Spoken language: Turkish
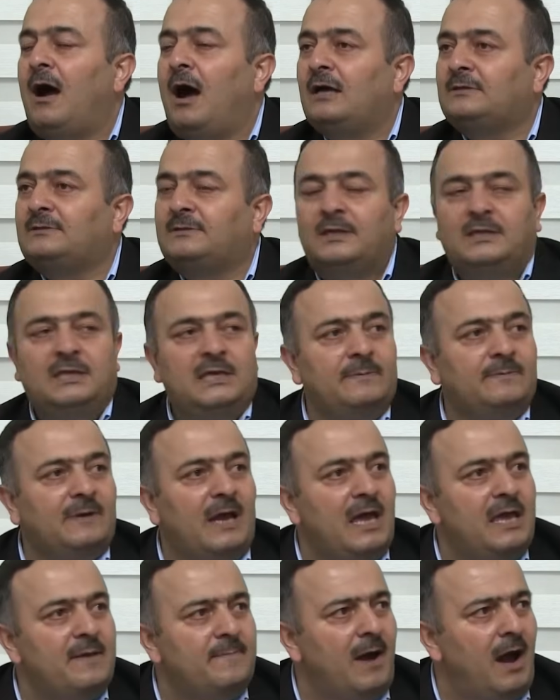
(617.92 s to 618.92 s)
Hazreti
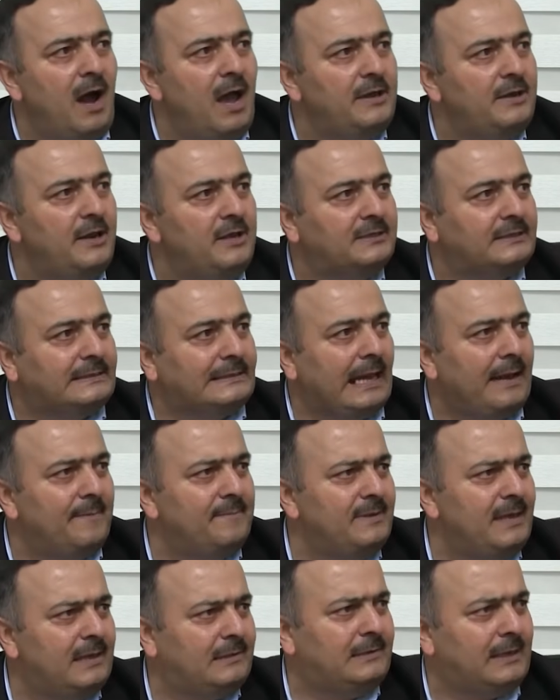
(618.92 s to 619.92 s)
İbrahim'e aynı
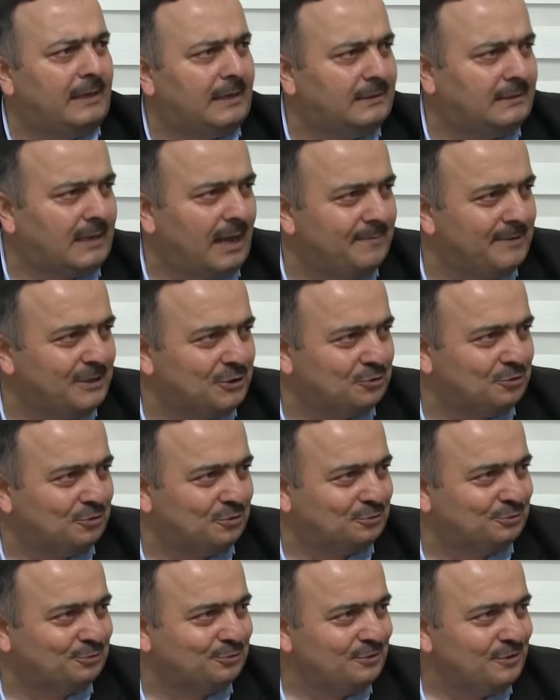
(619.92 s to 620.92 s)
İslamiyetle hitap
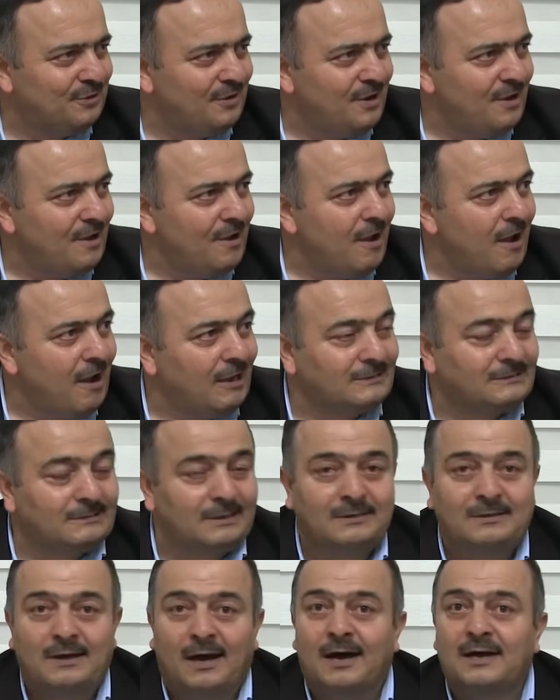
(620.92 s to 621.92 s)
ediyor.
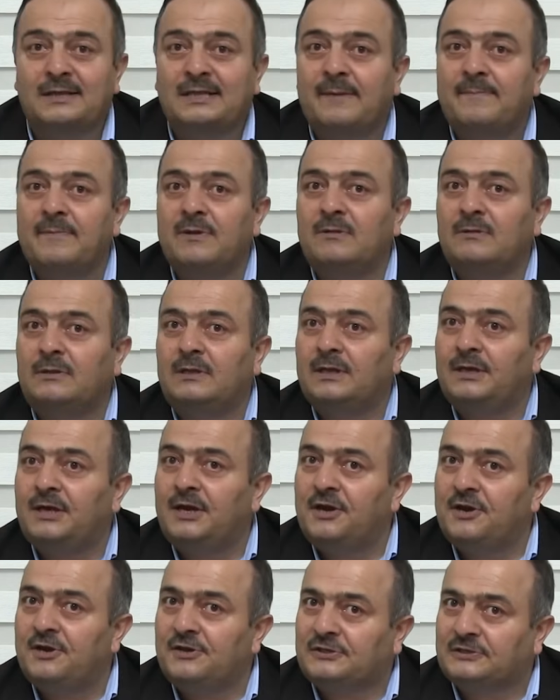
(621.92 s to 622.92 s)
Hazreti Adem'in
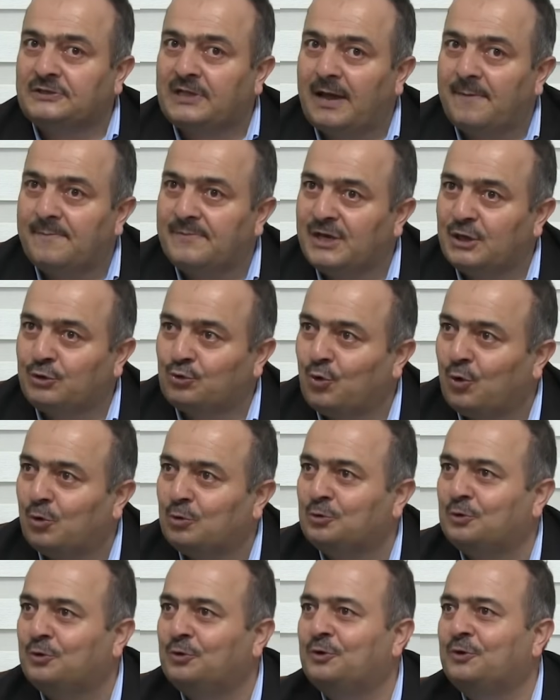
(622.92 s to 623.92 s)
dininin İslamiyet
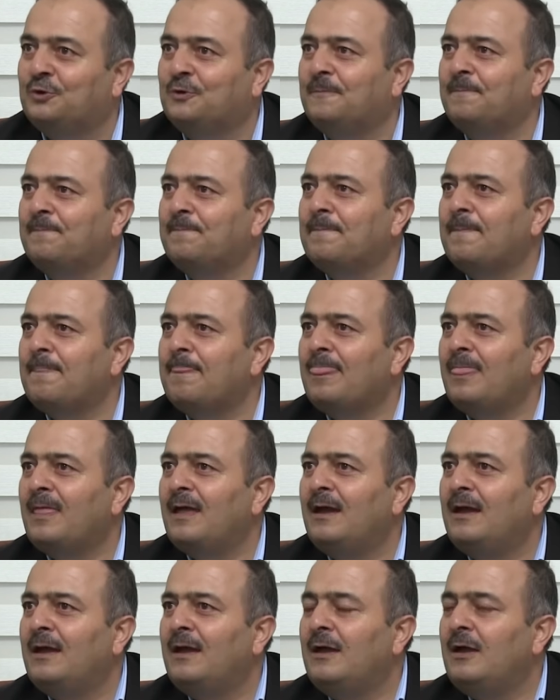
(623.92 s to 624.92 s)
olduğunu
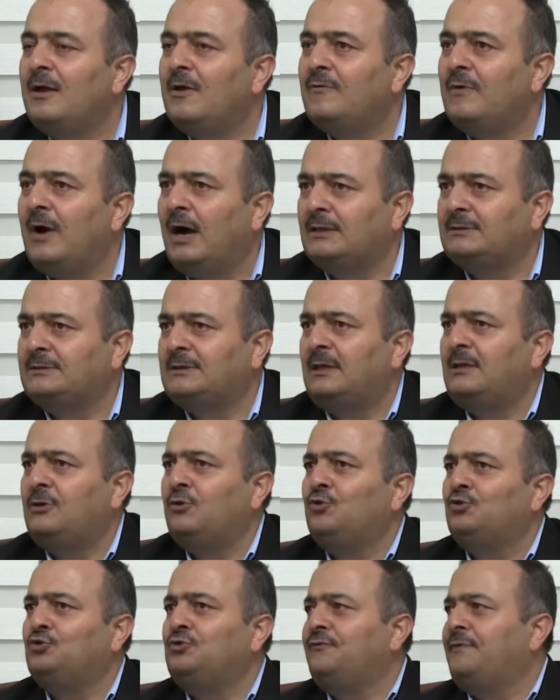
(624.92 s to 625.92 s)
ve Hazreti
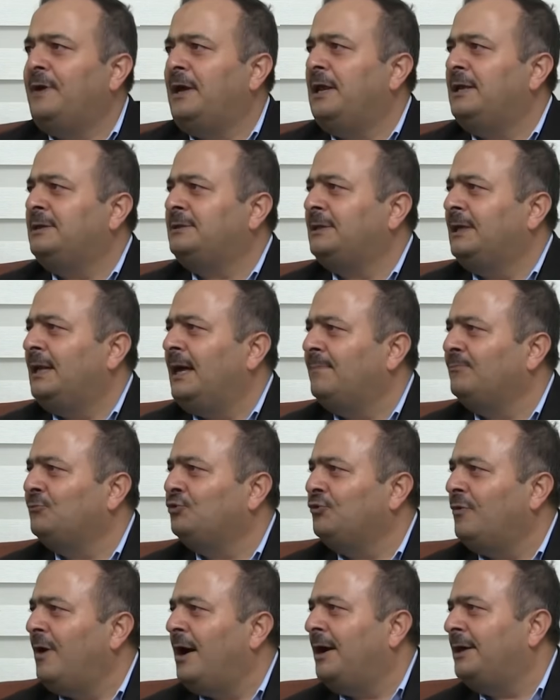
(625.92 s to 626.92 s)
Yusuf Aleyhisselam
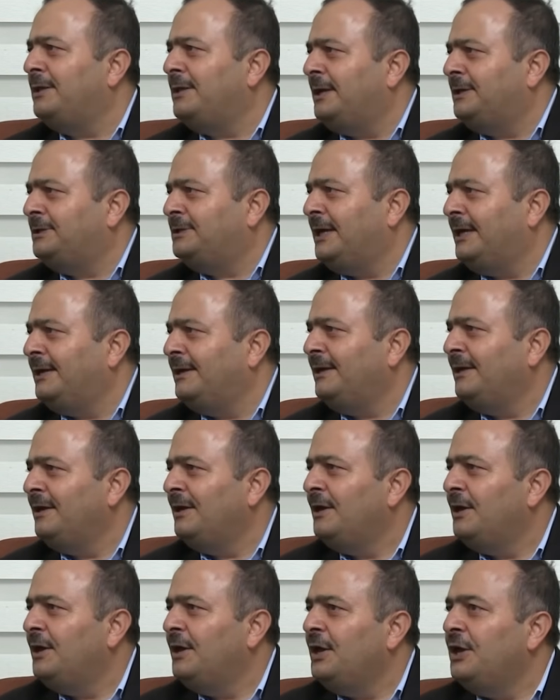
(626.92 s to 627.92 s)
dua
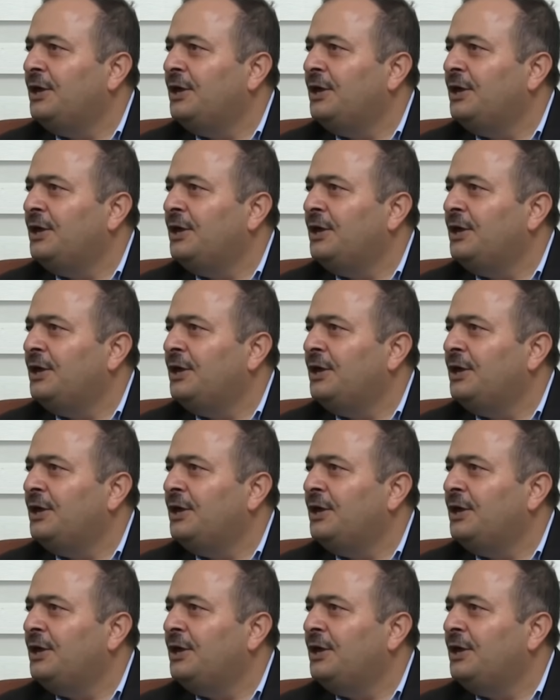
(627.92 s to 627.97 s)
ederken